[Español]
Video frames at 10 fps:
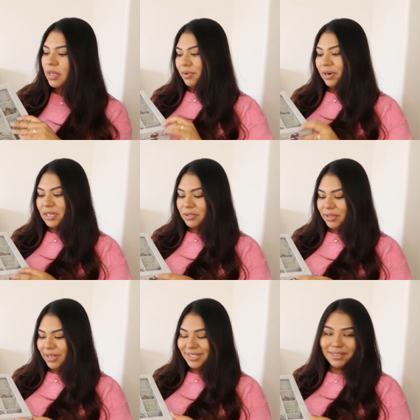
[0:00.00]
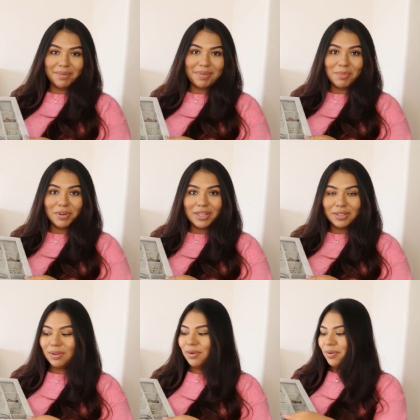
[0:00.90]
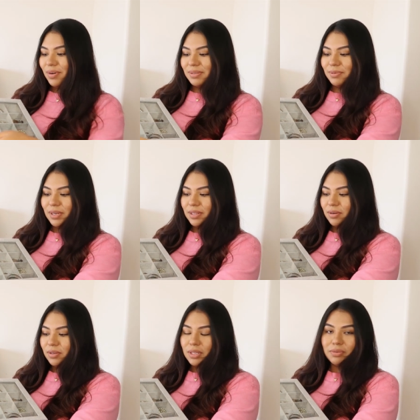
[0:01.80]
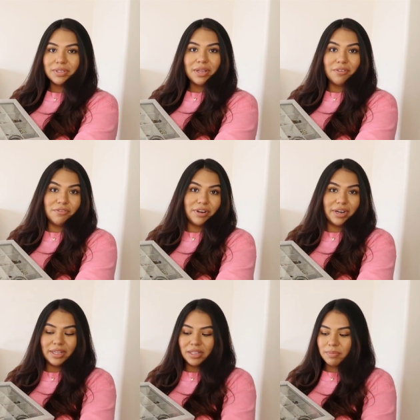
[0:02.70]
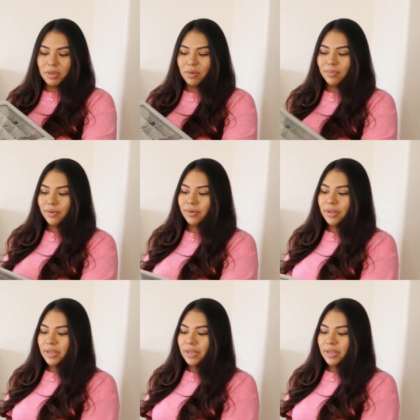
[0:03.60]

Por el hecho de que se ve bien bonito, el color es bonito, lo tengo afuera y también como